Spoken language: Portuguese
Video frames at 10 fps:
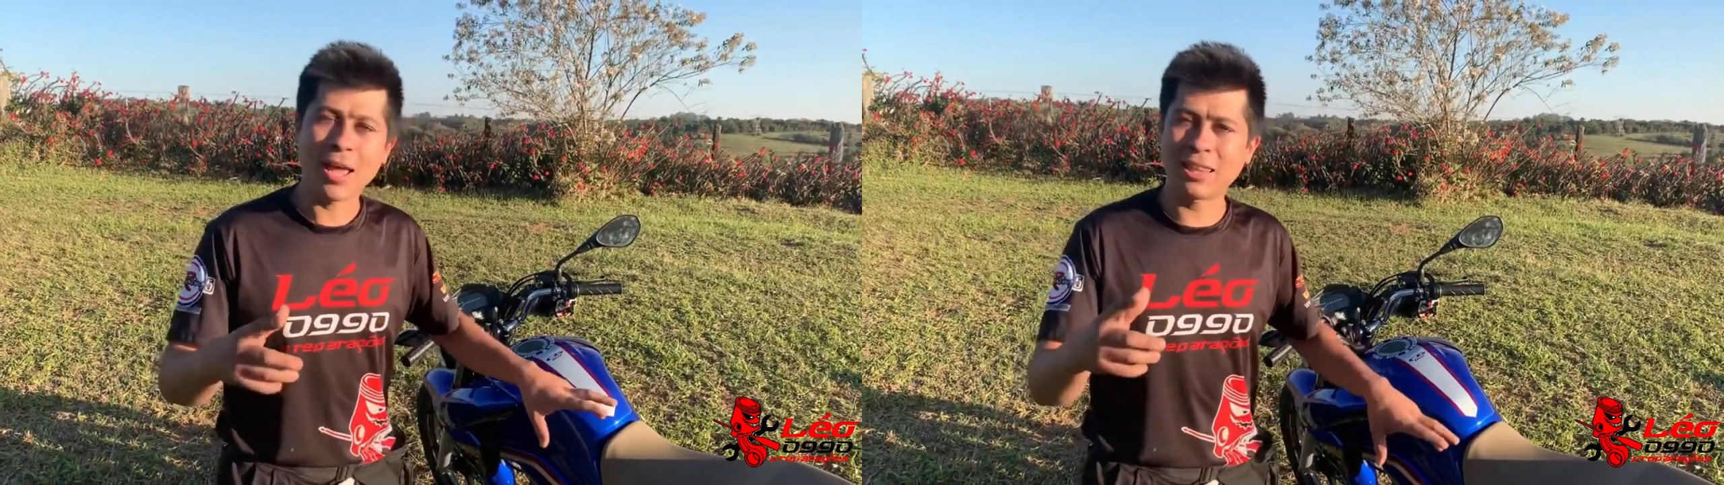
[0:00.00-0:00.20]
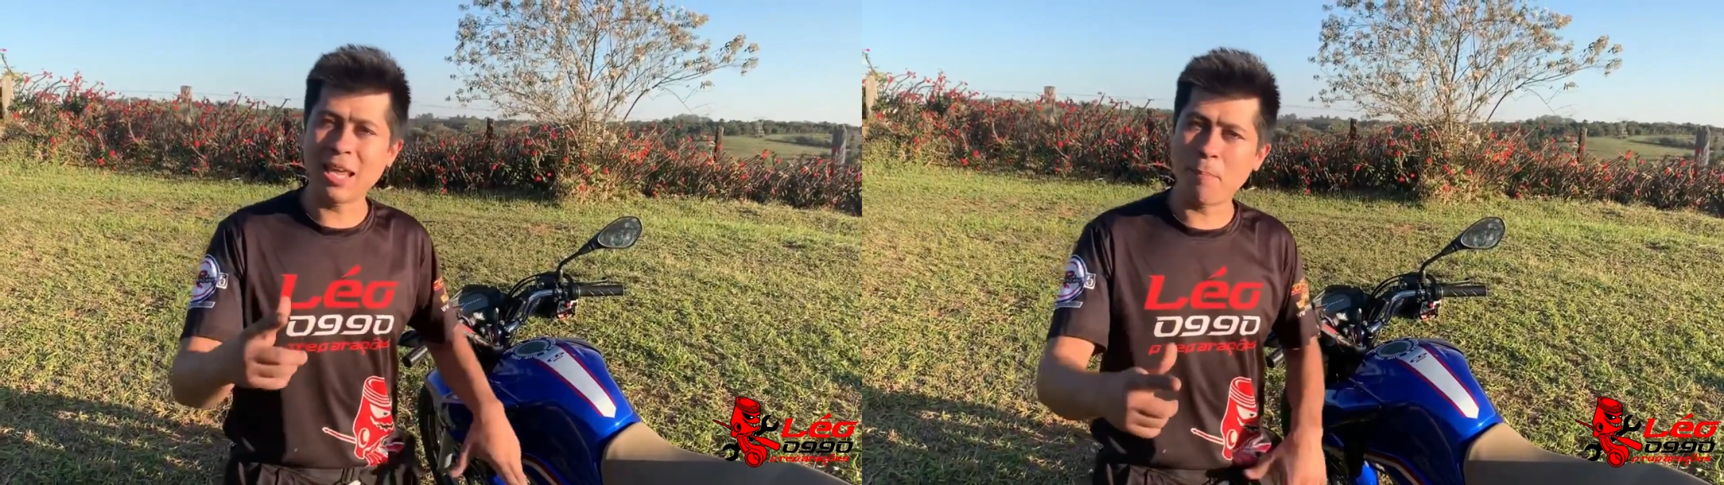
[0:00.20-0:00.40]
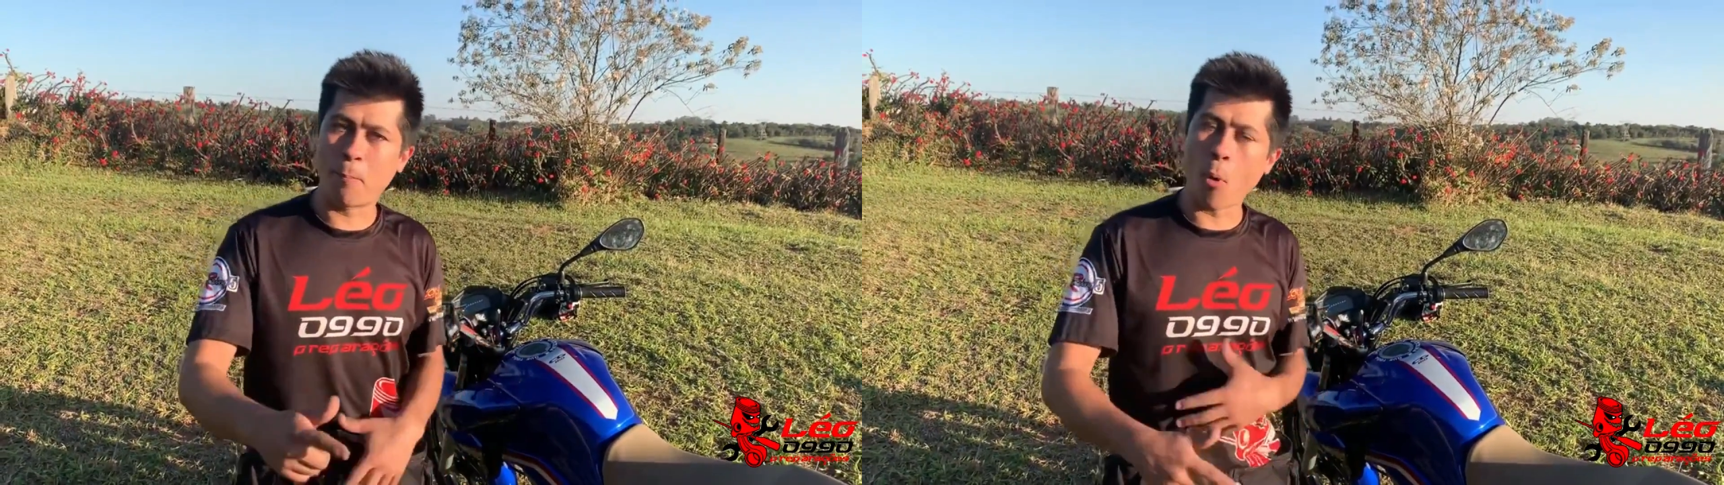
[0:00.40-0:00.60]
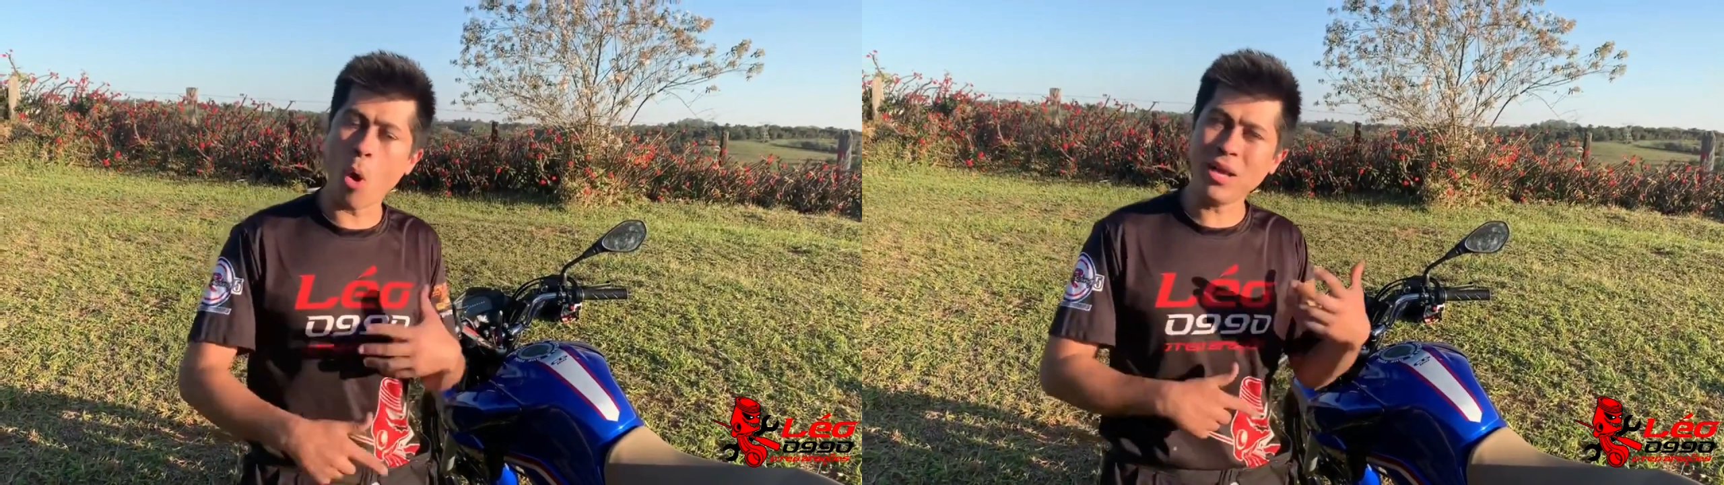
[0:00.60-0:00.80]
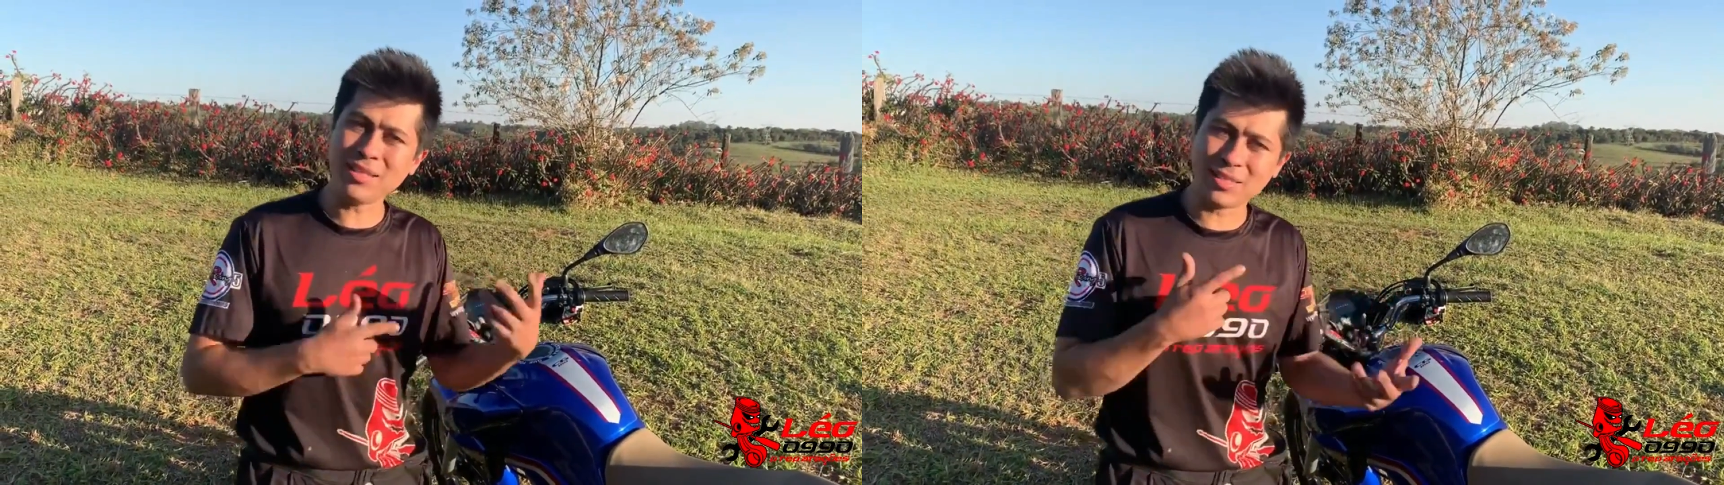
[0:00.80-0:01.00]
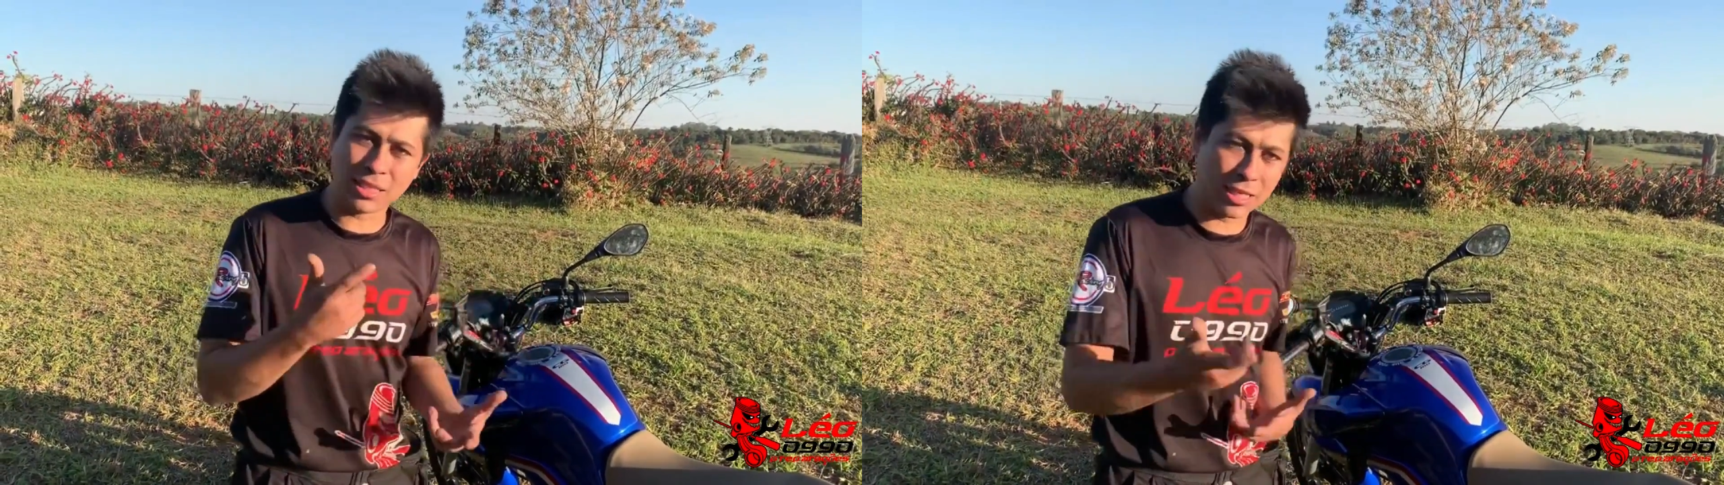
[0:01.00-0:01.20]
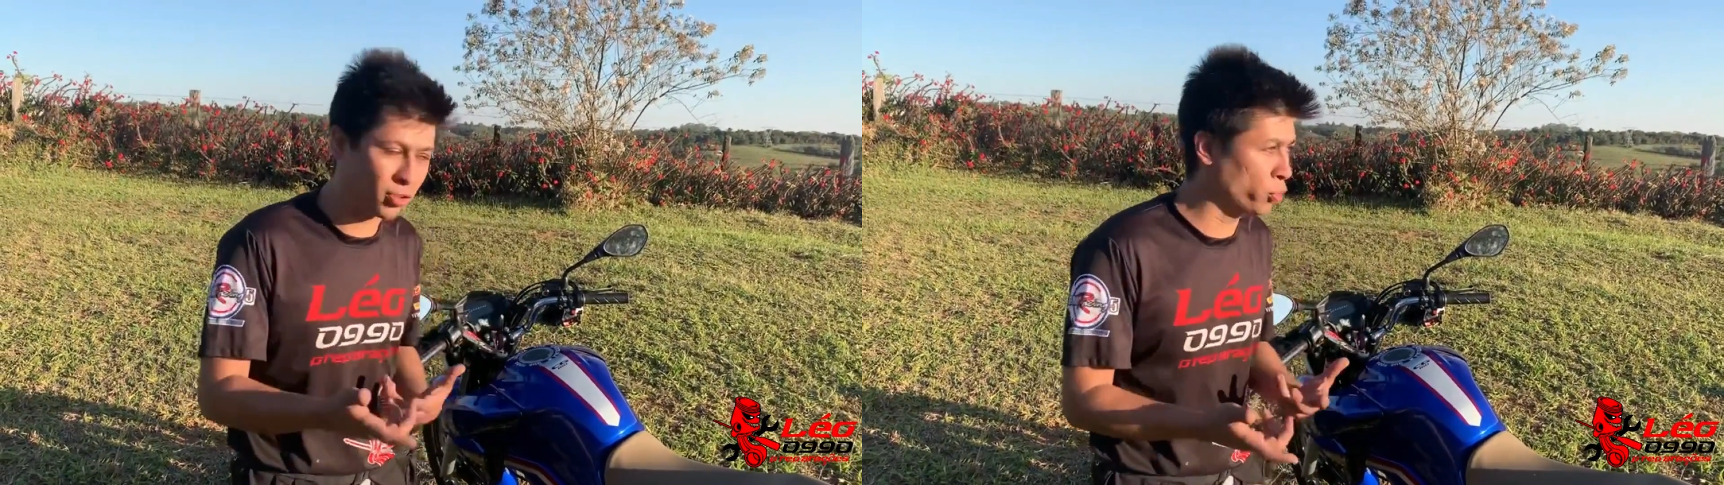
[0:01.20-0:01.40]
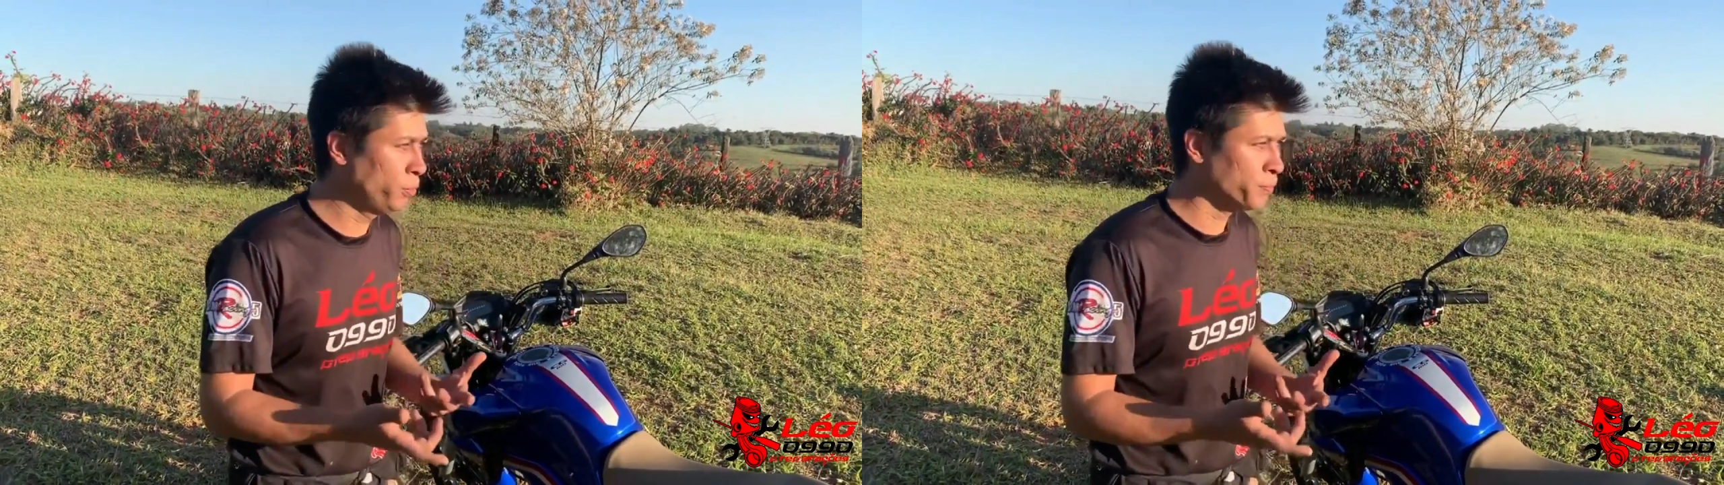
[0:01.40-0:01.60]
Depois
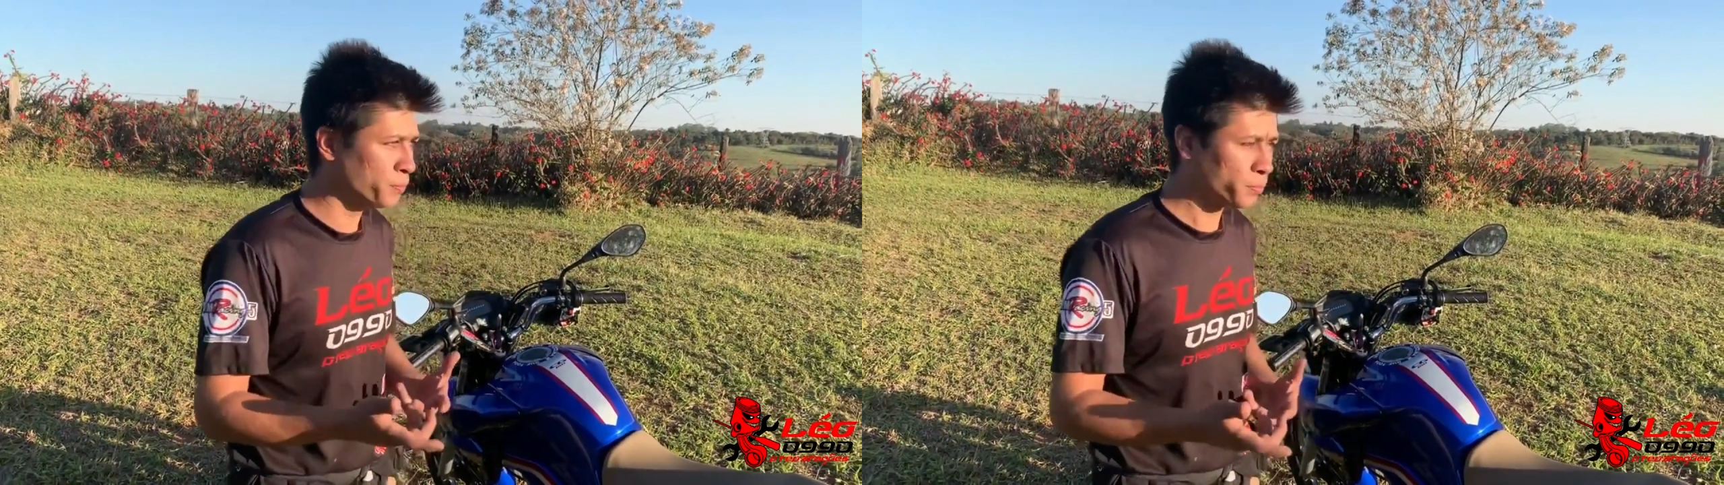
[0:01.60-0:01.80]
disso,